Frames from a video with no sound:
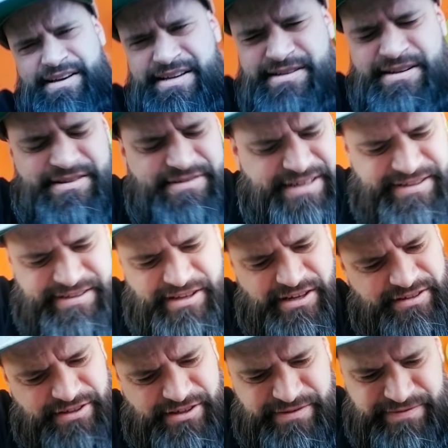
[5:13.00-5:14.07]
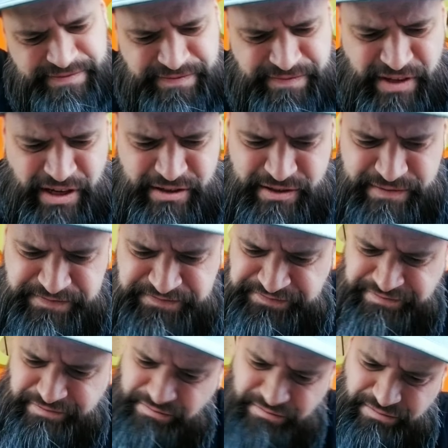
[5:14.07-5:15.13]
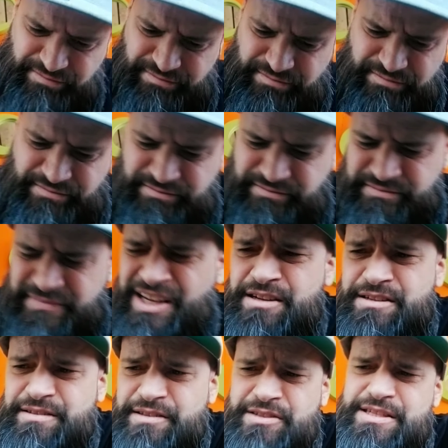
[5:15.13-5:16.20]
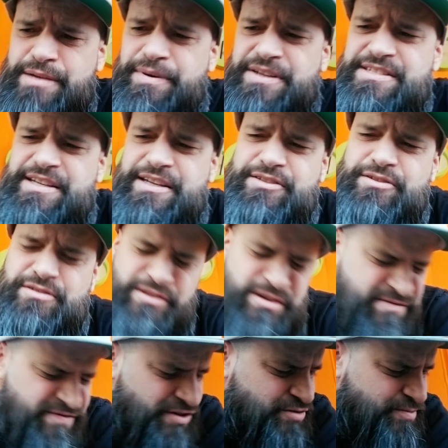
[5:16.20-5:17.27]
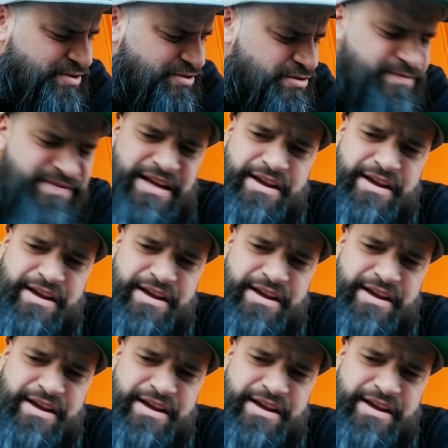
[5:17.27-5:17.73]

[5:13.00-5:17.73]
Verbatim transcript: Ah ouais, non, non, non, non. Non, non, c'est pas sérieux. Non, franchement, non.